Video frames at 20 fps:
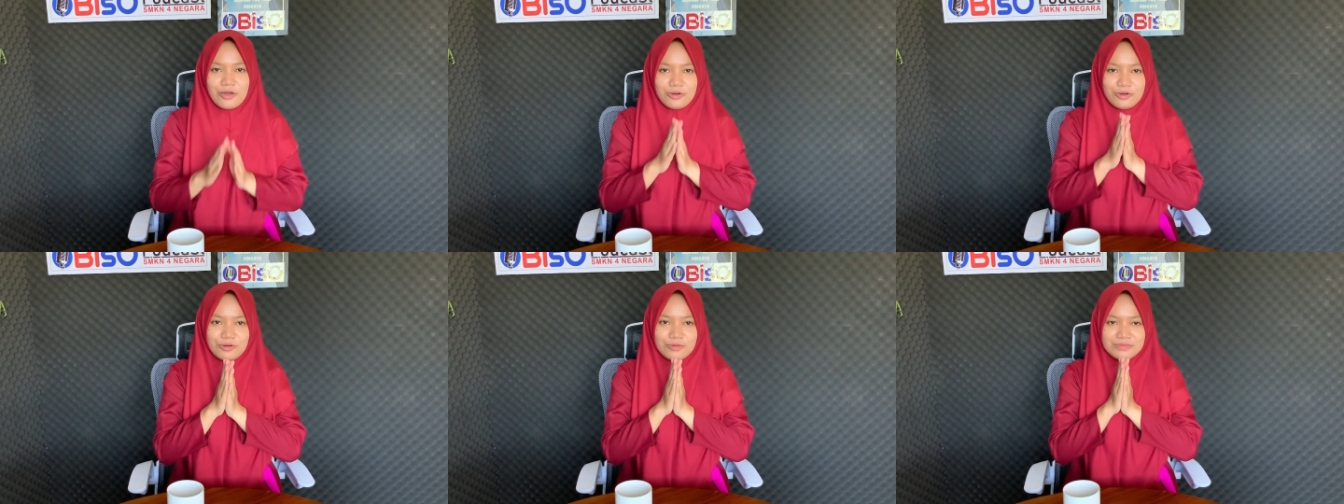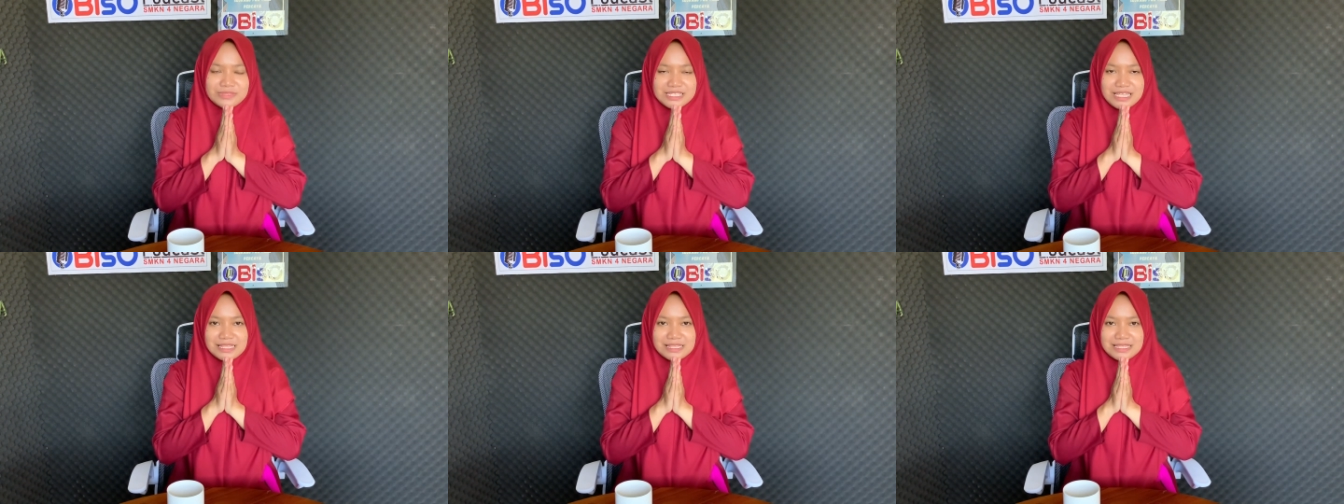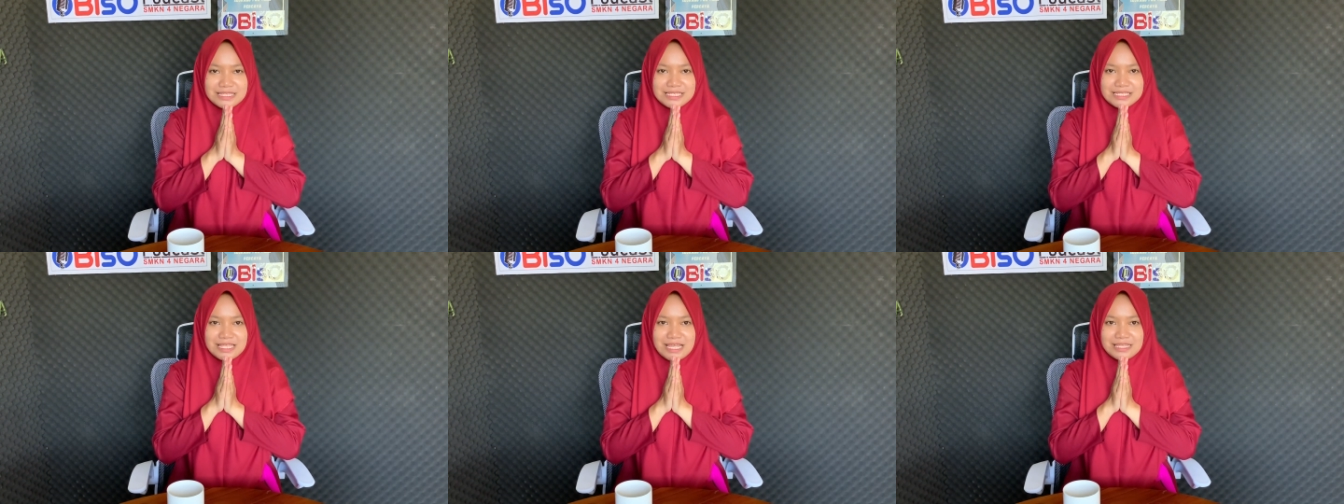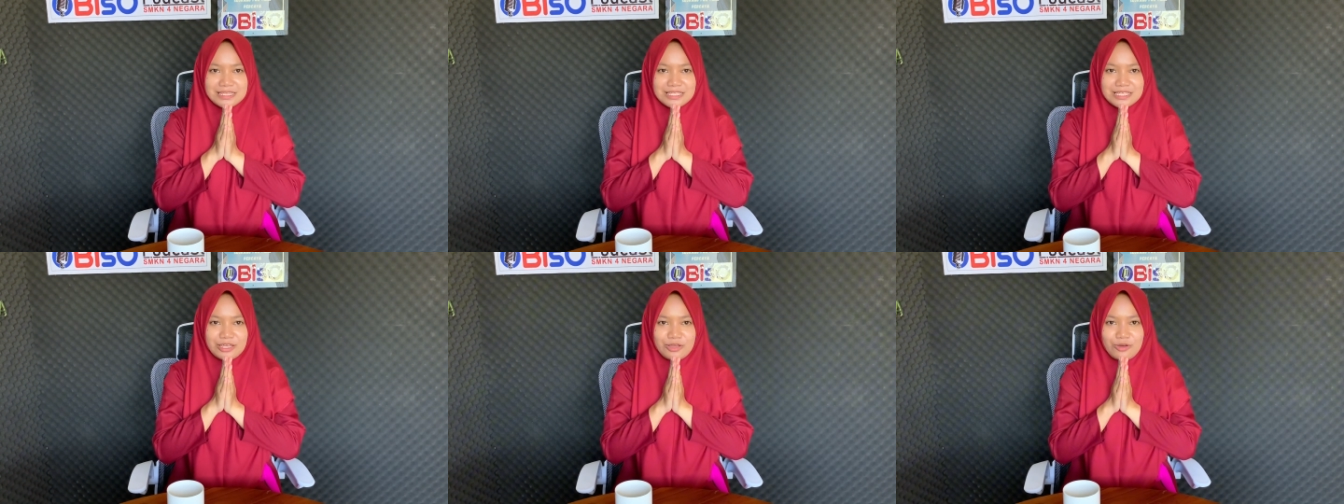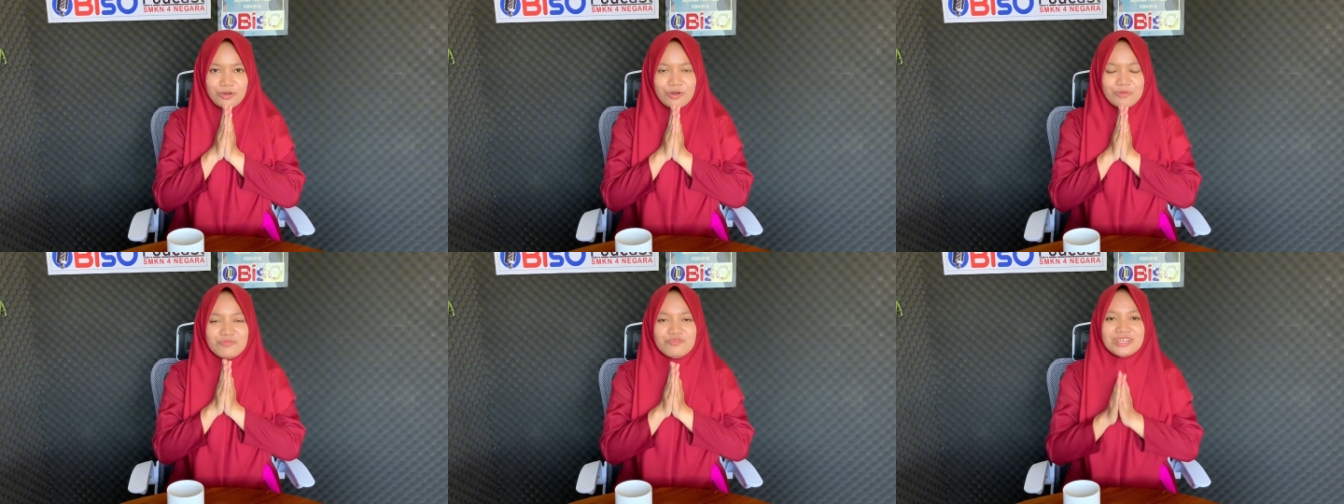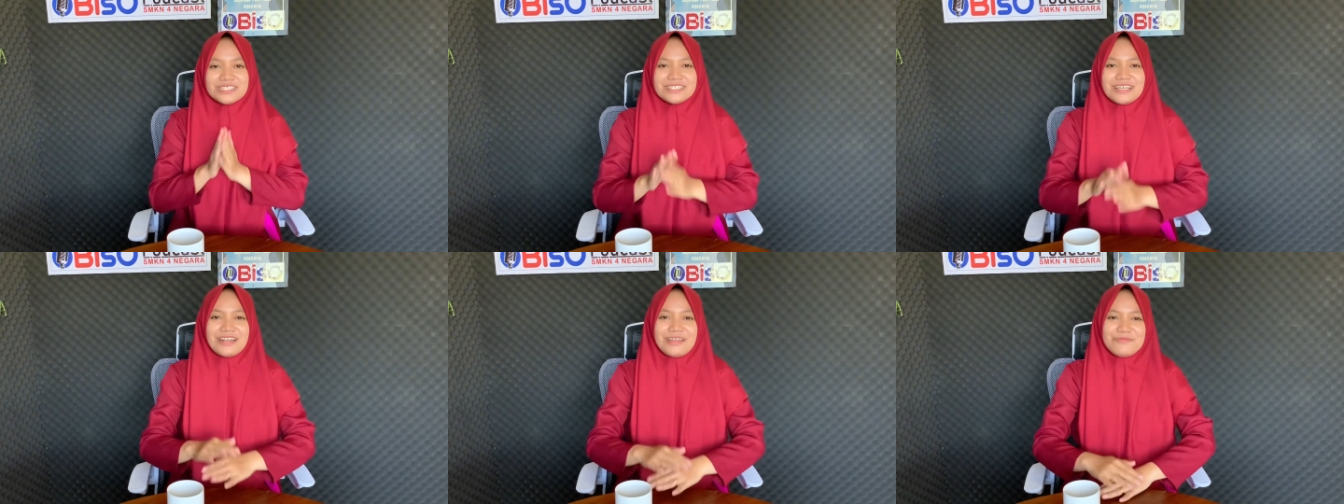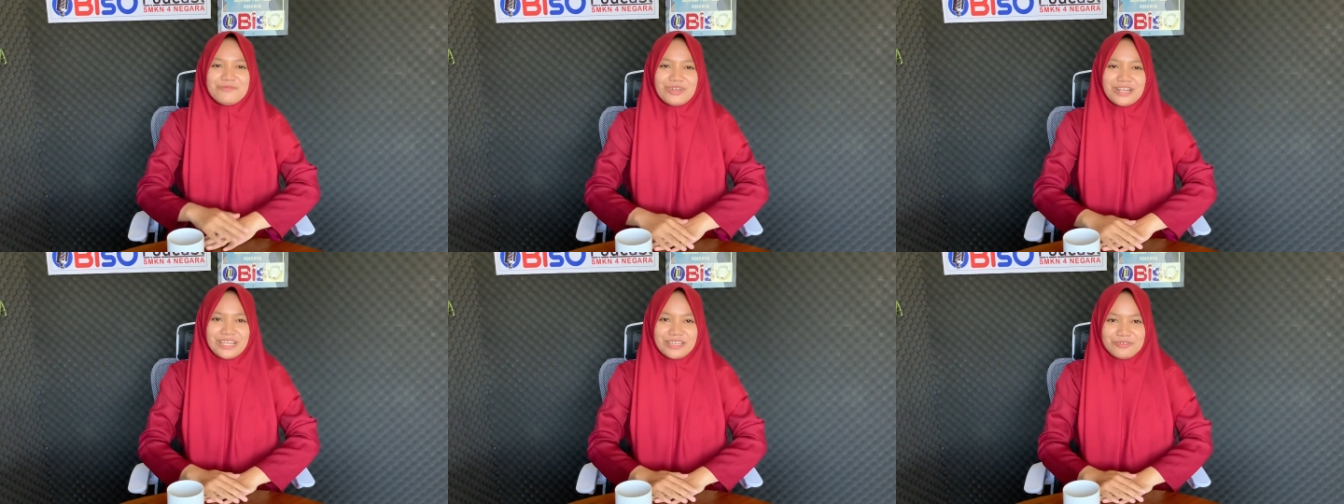Om Santi Santi Om.
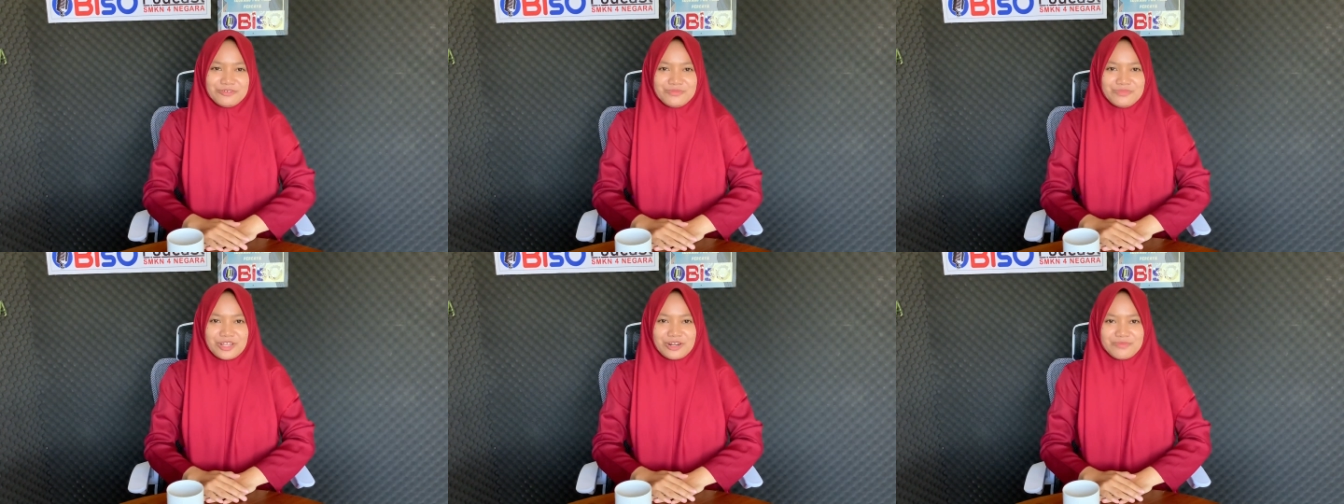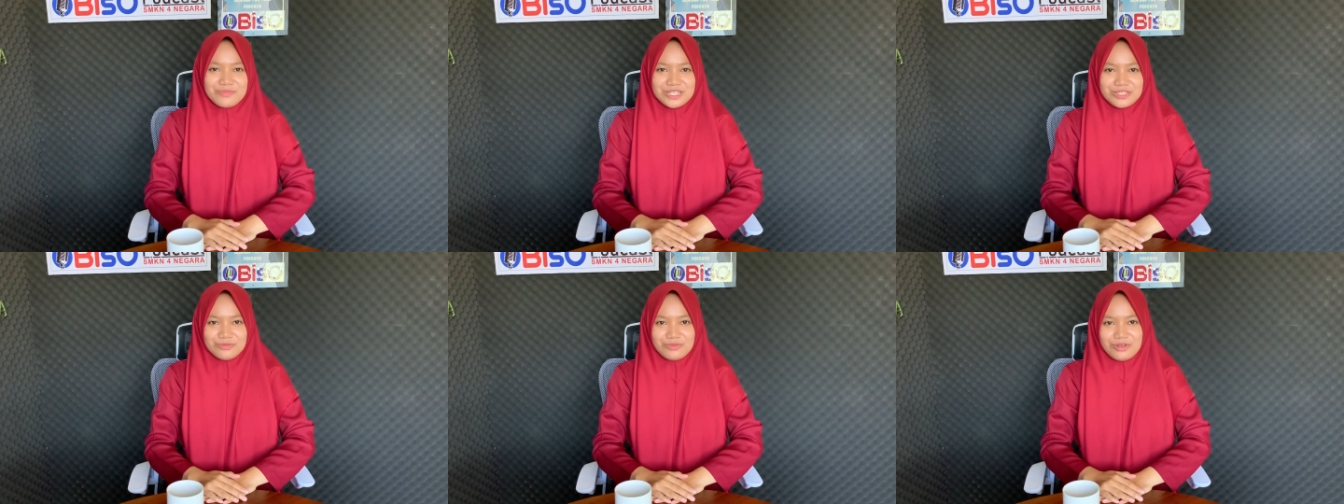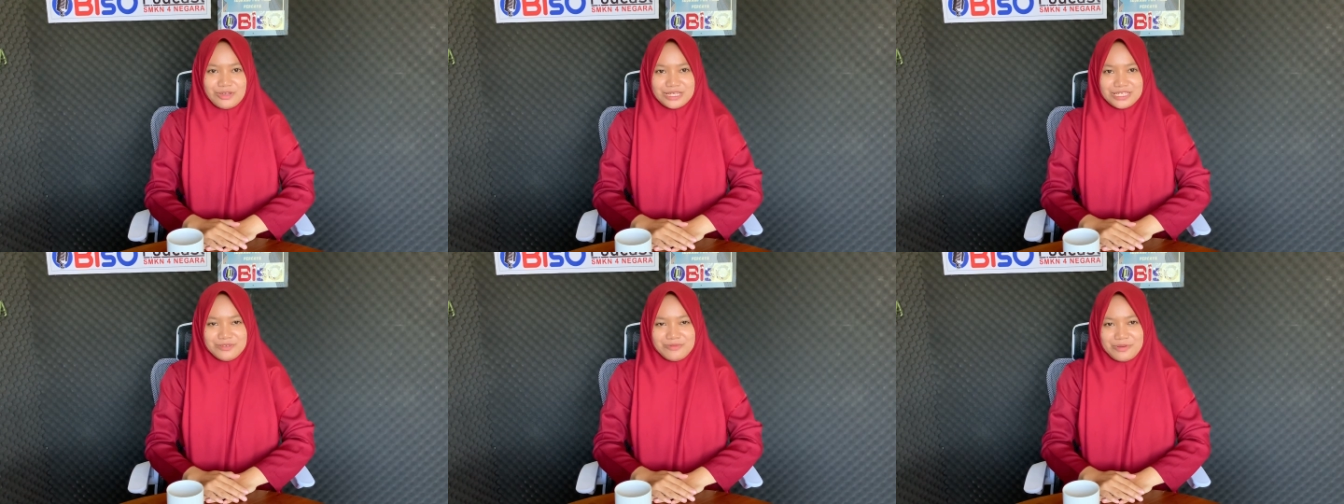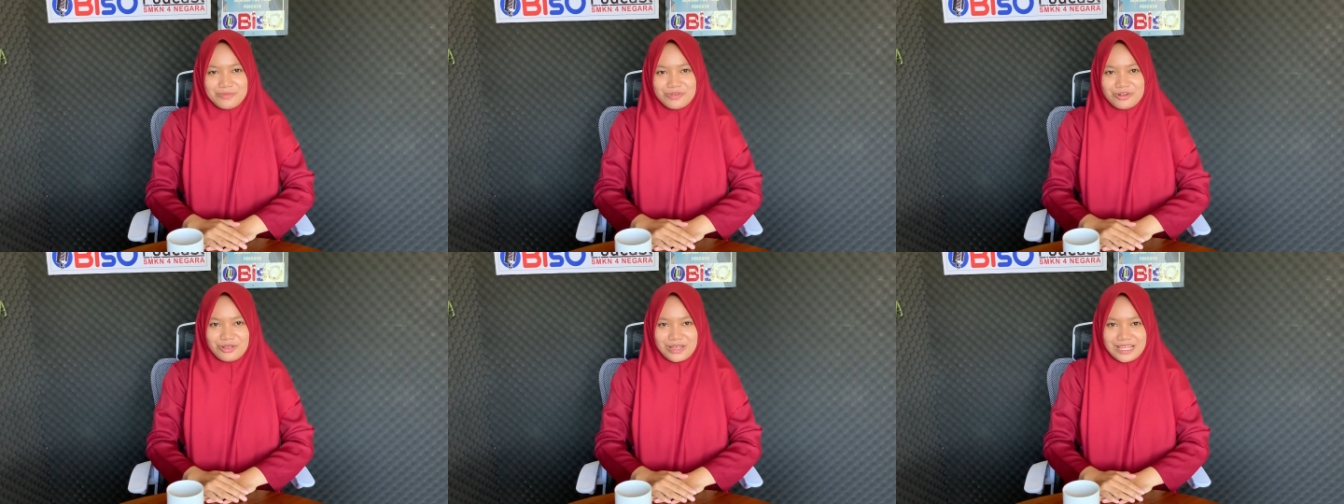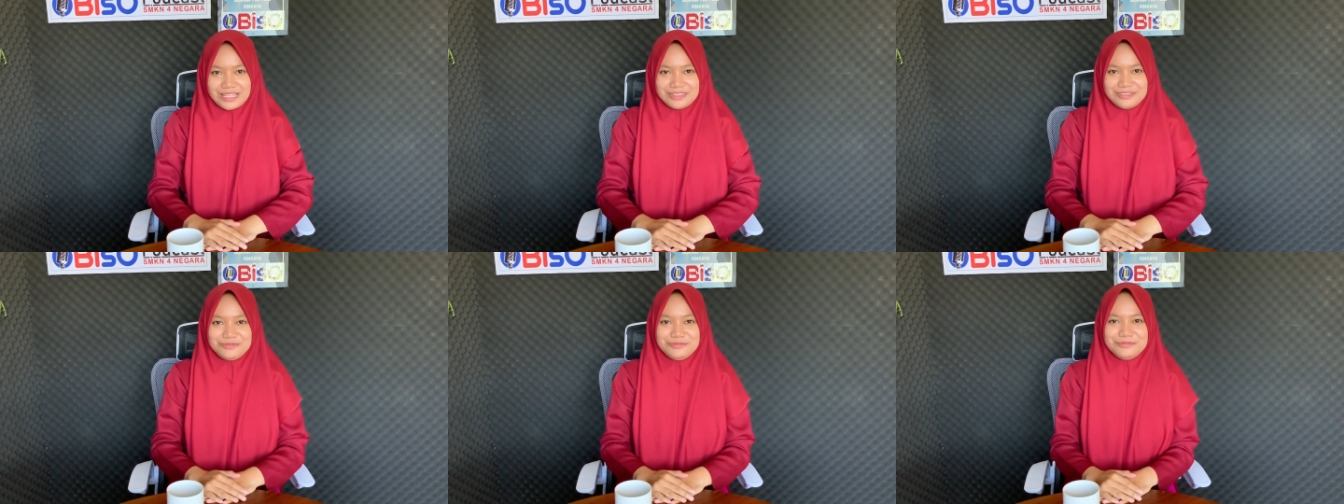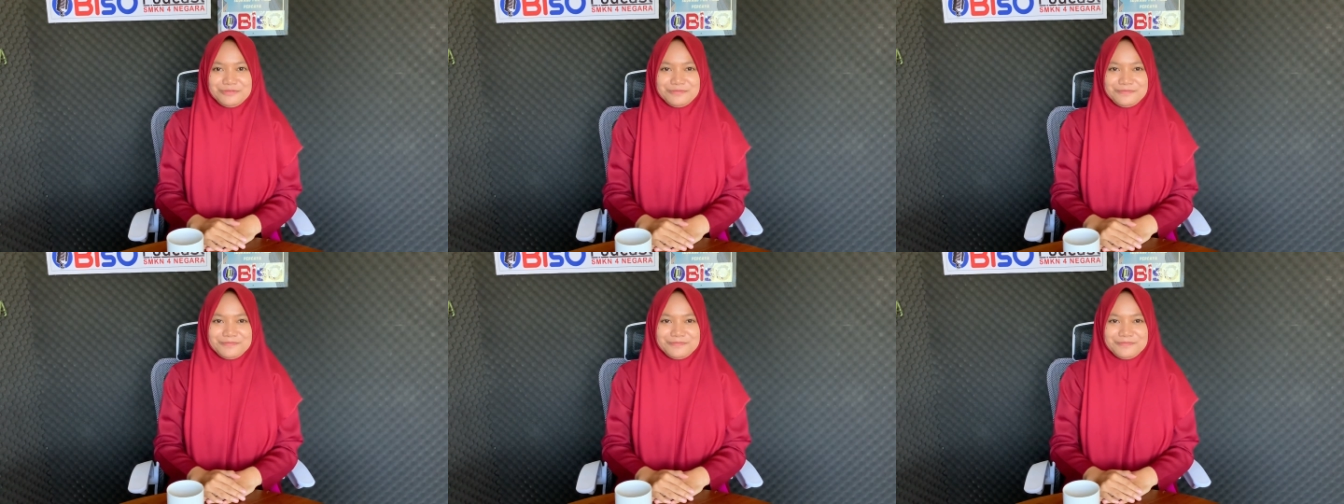Wassalamualaikum warahmatullahi wabarakatuh.